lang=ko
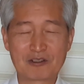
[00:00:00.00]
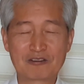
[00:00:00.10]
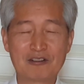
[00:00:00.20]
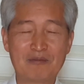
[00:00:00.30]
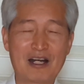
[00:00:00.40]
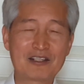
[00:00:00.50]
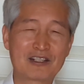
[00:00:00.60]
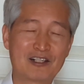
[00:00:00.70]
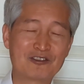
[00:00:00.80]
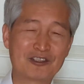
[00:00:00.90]
주를
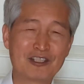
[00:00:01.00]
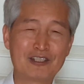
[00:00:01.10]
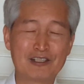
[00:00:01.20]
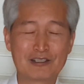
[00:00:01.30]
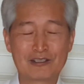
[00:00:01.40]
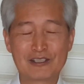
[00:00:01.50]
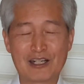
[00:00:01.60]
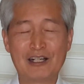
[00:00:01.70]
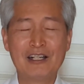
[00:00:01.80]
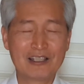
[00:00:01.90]
맞이할 수
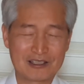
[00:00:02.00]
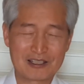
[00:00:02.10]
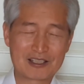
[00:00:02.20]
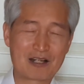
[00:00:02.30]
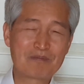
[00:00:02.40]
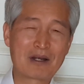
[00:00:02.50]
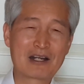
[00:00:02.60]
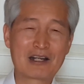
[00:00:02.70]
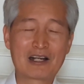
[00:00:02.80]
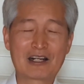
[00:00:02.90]
있느냐 그날
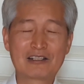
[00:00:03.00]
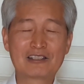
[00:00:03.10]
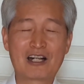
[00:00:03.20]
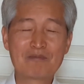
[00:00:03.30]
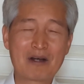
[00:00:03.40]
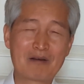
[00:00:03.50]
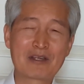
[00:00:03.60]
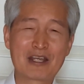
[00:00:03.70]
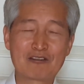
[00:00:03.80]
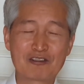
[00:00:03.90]
밤 그날
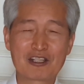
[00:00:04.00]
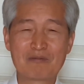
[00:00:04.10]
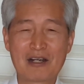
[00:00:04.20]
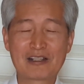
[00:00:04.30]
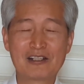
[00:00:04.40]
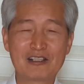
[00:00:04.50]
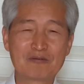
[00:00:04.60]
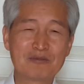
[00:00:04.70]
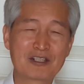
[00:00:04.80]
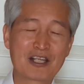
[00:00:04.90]
밤에 주님 맞을
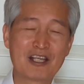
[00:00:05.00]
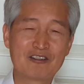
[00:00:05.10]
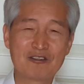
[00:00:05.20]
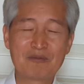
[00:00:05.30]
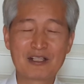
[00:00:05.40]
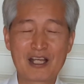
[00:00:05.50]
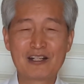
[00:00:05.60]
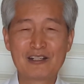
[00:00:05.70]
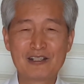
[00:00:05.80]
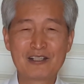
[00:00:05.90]
등불이
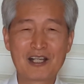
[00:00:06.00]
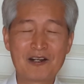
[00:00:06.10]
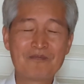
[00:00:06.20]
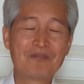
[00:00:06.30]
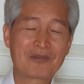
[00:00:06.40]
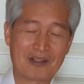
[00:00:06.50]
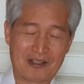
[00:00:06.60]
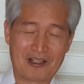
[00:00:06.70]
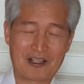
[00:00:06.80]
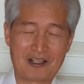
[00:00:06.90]
준비됐느냐
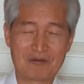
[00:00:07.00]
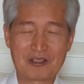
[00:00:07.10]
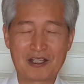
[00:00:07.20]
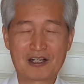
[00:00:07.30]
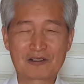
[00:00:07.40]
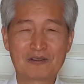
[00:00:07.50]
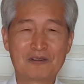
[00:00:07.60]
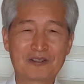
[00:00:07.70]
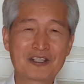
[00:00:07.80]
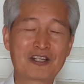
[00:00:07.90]

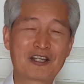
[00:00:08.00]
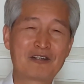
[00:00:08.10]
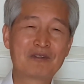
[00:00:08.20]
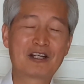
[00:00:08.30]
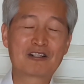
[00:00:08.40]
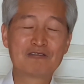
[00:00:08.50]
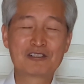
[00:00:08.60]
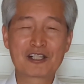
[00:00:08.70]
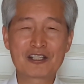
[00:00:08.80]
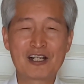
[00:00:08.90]
예비하고 예비하라
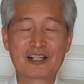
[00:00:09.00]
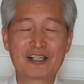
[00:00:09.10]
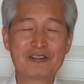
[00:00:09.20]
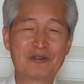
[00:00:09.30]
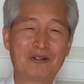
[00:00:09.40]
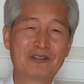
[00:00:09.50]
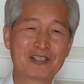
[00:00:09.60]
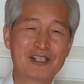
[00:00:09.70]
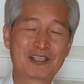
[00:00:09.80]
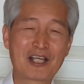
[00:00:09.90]
우리 신랑 예수
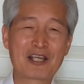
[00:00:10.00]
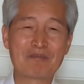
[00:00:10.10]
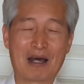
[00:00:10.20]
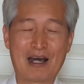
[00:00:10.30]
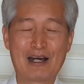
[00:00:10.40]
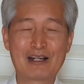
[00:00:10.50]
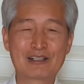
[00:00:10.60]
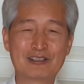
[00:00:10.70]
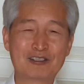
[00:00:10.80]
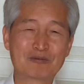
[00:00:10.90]
오실 때
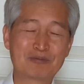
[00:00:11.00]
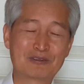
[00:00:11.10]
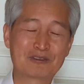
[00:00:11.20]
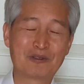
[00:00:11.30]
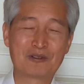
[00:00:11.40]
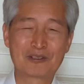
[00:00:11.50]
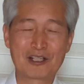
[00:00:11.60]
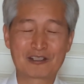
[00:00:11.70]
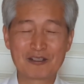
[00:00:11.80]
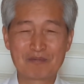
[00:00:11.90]
밝은
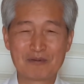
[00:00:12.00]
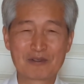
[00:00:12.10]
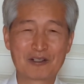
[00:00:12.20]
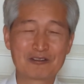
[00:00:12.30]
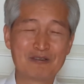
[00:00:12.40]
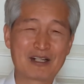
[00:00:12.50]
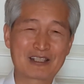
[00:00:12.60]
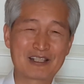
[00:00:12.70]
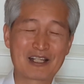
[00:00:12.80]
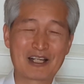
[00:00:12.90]
눈물손을 기쁨으로 주를
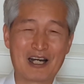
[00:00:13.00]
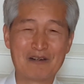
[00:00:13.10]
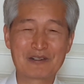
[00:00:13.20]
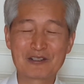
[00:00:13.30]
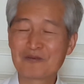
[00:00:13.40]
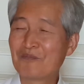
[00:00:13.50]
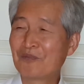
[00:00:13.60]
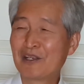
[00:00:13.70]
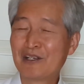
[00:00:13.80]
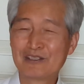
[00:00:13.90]
받겠네 아멘
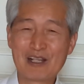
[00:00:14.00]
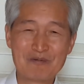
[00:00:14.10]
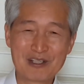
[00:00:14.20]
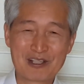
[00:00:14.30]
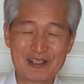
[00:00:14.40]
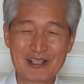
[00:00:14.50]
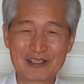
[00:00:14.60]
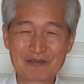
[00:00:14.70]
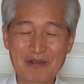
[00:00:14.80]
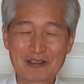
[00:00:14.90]
3, 4절
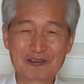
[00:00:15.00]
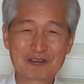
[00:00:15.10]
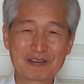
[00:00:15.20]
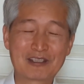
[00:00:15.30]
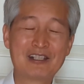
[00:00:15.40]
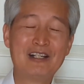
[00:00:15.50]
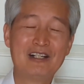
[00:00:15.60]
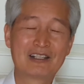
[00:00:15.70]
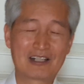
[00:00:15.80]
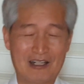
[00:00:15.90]
성경 169장
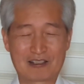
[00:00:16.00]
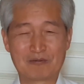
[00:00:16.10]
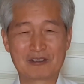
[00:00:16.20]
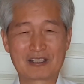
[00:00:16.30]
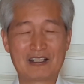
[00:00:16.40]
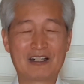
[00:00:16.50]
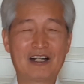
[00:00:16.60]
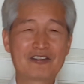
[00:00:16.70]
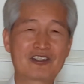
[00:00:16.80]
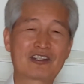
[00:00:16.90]

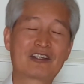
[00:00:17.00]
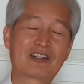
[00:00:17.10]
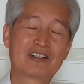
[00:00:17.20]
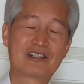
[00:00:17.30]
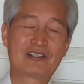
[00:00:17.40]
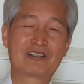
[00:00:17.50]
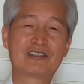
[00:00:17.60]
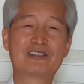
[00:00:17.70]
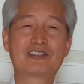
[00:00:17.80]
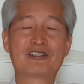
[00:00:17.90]
강물같이
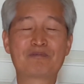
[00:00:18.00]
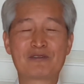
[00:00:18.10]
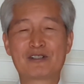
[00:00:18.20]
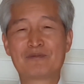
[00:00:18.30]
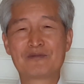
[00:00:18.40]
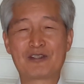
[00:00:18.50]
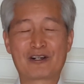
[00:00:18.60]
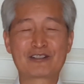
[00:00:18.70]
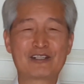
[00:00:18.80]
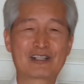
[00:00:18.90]
흐르는 기쁨
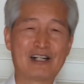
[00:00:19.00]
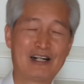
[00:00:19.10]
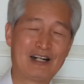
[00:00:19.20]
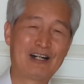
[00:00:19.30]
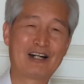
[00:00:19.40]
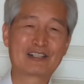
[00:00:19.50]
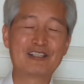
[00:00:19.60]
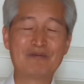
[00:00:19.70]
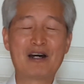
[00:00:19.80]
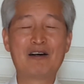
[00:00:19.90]
성령
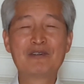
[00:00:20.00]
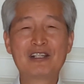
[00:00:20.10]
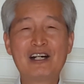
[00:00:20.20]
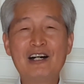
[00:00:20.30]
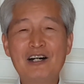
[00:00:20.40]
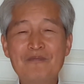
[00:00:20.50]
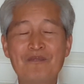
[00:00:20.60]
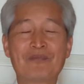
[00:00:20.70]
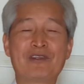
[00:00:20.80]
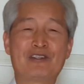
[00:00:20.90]
강림함이라
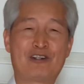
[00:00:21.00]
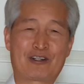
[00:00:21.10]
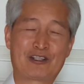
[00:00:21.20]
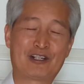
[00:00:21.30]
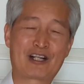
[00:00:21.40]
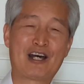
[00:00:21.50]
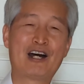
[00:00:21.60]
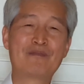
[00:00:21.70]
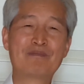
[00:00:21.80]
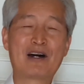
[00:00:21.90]

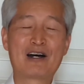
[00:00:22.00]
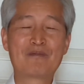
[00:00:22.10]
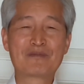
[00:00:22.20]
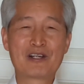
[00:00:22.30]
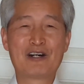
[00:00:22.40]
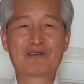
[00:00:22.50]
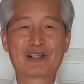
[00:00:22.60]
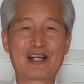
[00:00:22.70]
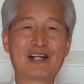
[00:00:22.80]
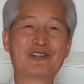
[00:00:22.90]
정결한 마음
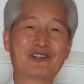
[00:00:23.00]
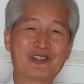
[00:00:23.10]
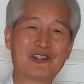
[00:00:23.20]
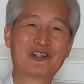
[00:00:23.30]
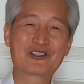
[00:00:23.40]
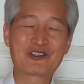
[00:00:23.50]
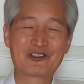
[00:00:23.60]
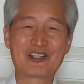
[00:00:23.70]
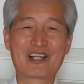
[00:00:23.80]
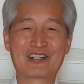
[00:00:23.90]
영원하도록
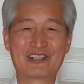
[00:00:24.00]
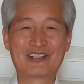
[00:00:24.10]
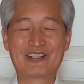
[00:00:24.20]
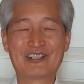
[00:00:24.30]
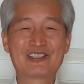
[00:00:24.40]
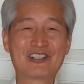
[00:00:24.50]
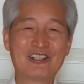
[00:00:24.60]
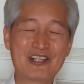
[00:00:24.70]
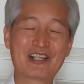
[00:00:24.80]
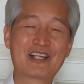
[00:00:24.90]
주의 거처
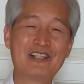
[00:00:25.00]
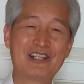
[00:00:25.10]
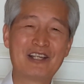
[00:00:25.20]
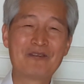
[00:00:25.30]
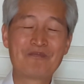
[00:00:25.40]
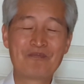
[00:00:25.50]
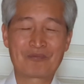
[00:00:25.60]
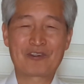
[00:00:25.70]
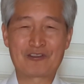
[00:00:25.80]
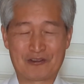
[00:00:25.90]
되겠네
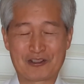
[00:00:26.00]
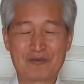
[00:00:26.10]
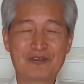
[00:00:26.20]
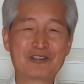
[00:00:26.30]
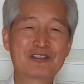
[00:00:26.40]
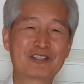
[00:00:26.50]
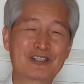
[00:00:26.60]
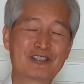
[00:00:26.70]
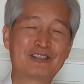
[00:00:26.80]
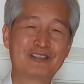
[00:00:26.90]
주님
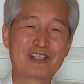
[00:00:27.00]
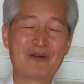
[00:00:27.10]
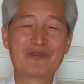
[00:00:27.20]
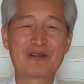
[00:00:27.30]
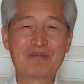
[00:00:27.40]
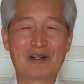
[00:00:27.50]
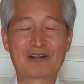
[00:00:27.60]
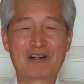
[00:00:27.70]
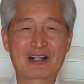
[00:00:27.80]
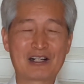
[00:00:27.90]
주시는 참된
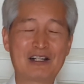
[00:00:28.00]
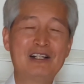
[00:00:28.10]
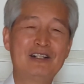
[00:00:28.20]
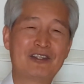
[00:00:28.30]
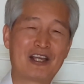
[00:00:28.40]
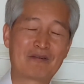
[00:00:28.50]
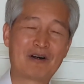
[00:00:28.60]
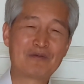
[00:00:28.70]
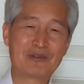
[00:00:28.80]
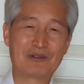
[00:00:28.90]
평화가 내
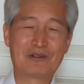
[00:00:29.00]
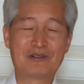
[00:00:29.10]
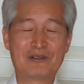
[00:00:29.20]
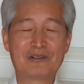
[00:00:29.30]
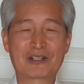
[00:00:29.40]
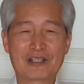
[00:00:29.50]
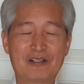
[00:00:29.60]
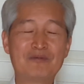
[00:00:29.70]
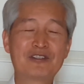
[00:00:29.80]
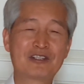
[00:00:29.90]
맘속에
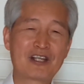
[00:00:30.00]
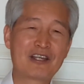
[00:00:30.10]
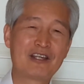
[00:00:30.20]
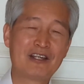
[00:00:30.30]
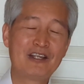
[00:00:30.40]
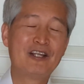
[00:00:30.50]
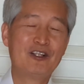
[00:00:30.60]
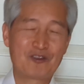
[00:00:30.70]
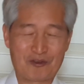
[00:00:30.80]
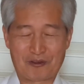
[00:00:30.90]
넘치네
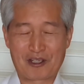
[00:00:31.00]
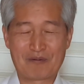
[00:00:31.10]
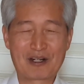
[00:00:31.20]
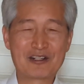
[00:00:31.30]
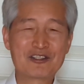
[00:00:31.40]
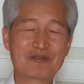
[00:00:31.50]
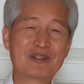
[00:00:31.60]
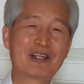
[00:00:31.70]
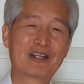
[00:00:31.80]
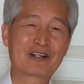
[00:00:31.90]
주의
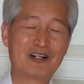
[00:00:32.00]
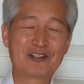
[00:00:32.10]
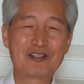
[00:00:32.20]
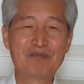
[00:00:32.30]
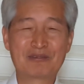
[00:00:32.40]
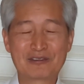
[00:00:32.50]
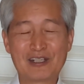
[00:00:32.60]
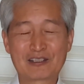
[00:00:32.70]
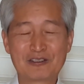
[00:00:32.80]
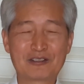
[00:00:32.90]
말씀에 거센
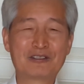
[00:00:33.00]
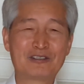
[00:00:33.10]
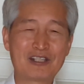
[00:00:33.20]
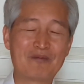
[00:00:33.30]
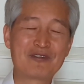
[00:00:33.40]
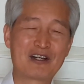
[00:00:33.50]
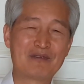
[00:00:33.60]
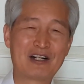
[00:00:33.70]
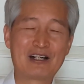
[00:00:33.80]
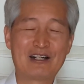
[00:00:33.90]
풍랑도
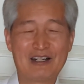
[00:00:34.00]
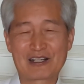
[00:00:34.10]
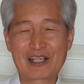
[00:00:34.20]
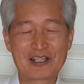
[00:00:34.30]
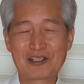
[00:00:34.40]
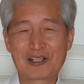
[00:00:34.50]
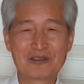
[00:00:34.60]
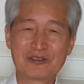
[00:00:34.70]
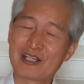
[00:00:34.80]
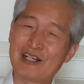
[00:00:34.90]
잠잠하게
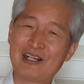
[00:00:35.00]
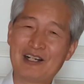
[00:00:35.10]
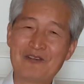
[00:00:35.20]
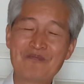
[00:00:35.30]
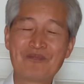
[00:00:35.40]
되도다